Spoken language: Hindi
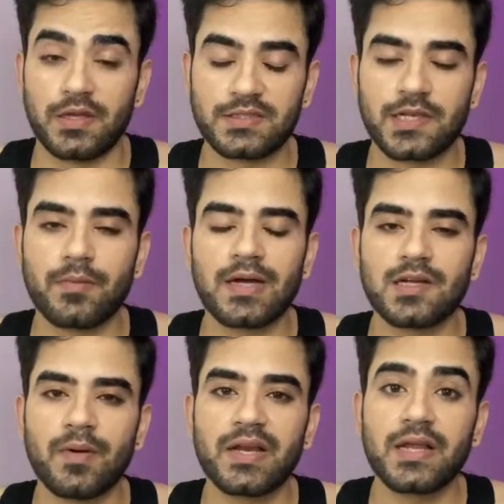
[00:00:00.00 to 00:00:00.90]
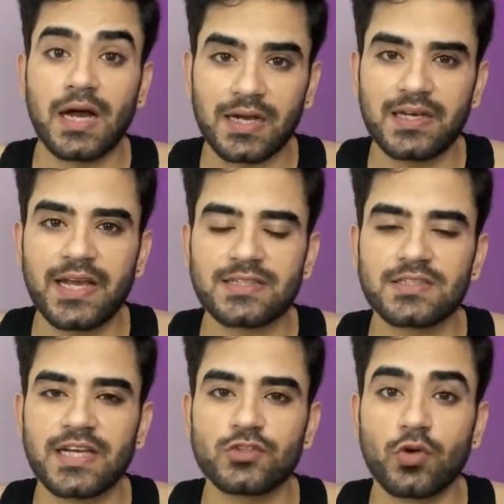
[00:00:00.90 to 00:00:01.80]
इसके बाद हमारी अगली
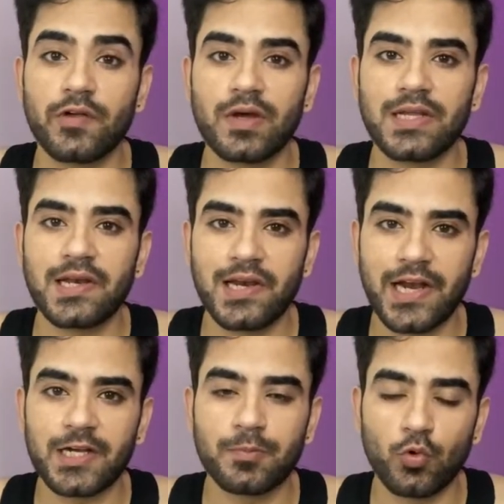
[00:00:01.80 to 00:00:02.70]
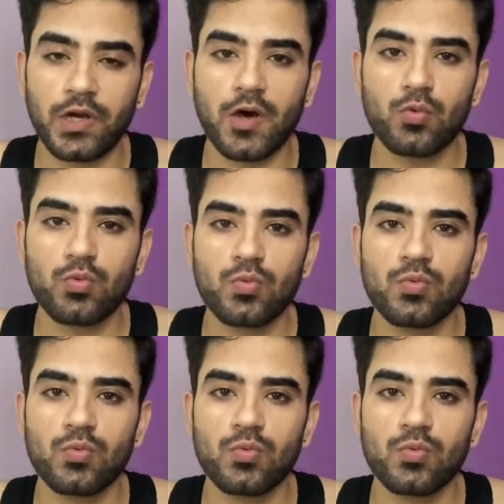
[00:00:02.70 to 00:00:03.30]
एक्सरसाइज होने वाली है लेट पुल डाउन